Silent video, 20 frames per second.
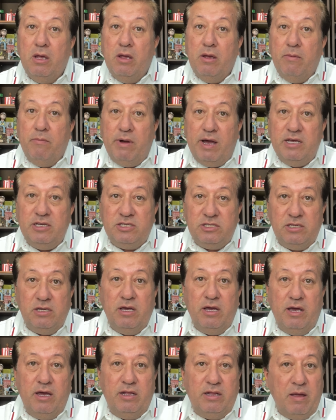Mas
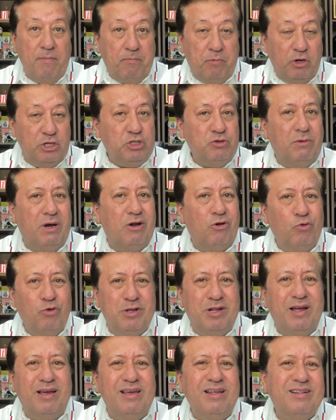é, depois de uma
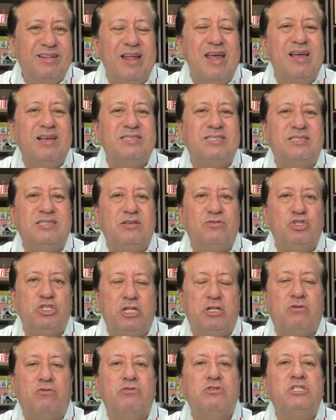luta intensa, o
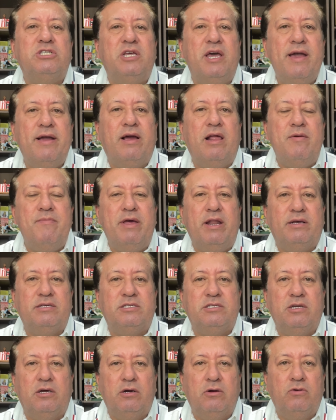Santa consegue a
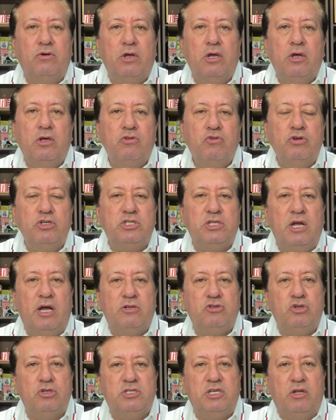liberação do
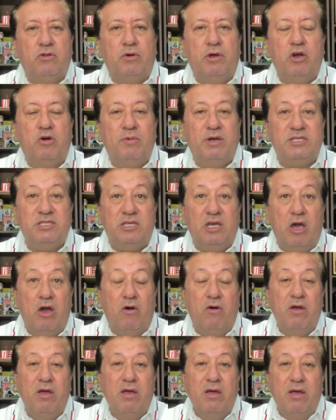estádio José do Rego
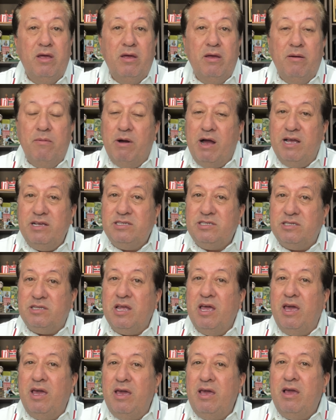Maciel. Mas
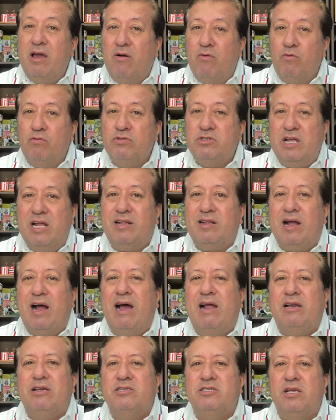tem alguns
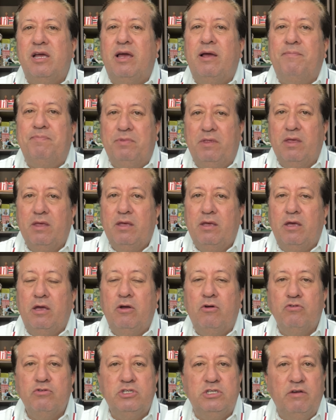detalhes, né?
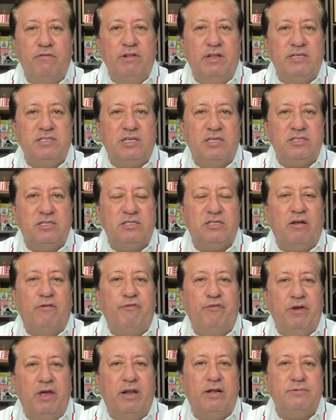Inclusive nessa
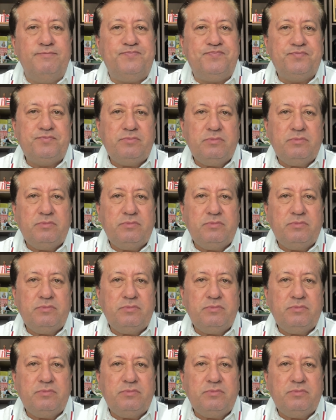sexta-feira,